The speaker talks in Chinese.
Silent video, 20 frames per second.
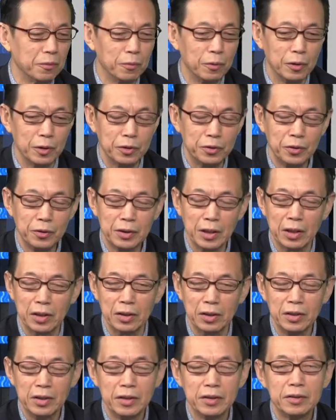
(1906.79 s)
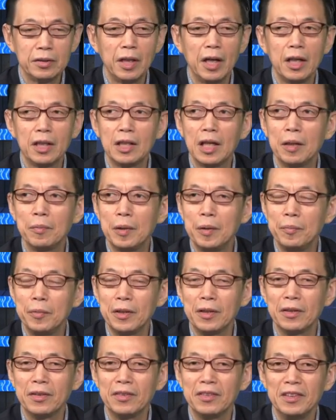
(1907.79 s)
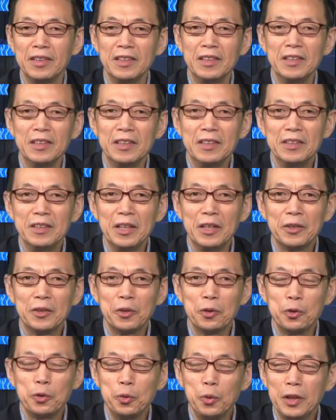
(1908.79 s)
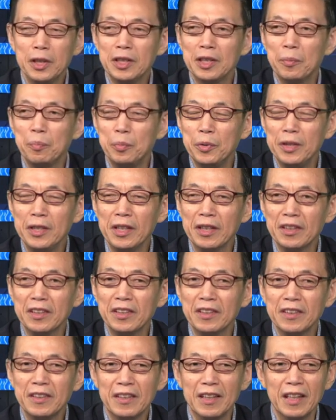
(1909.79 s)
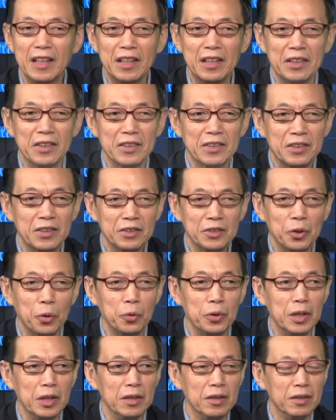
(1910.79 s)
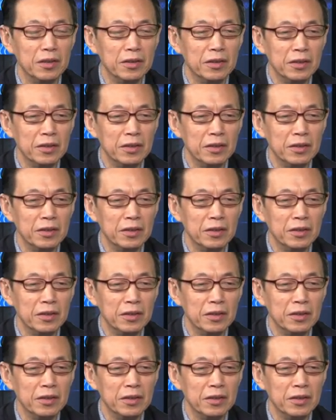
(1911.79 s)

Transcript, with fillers: 我就想太太平平能够顺利的毕业啊，走人，